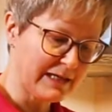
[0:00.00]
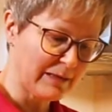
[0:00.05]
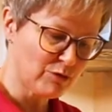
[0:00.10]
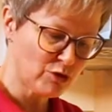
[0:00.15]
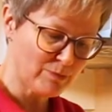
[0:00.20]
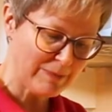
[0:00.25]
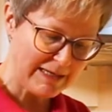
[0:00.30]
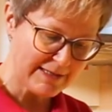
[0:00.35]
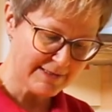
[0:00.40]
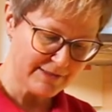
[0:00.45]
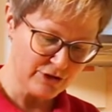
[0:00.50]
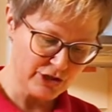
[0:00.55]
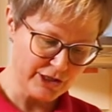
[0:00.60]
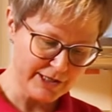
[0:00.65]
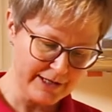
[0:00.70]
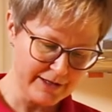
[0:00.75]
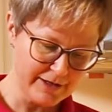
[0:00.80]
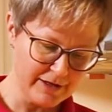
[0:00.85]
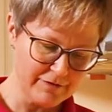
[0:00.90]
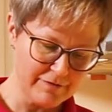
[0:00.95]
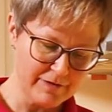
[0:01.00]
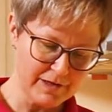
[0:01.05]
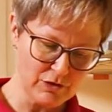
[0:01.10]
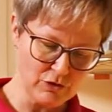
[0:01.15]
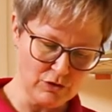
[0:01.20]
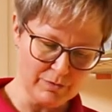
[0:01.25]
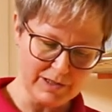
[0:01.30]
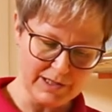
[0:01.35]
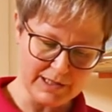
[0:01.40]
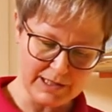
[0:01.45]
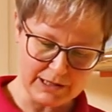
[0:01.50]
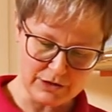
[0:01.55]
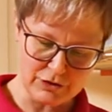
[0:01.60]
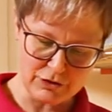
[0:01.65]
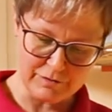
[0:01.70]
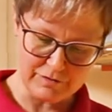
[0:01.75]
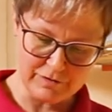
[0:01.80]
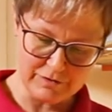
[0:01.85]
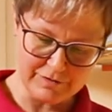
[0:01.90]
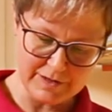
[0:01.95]
Gramm Speisestärke werden über die
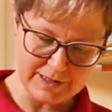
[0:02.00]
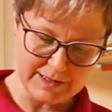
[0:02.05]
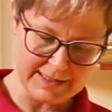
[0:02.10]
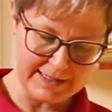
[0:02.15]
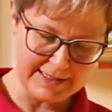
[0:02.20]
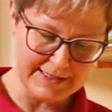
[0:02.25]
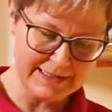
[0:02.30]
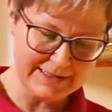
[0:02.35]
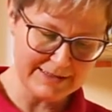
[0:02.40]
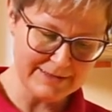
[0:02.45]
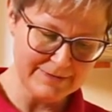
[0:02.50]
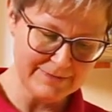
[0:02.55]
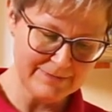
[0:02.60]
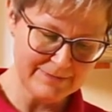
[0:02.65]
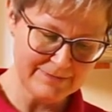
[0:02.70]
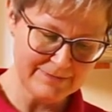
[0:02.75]
Kartoffeln verteilt.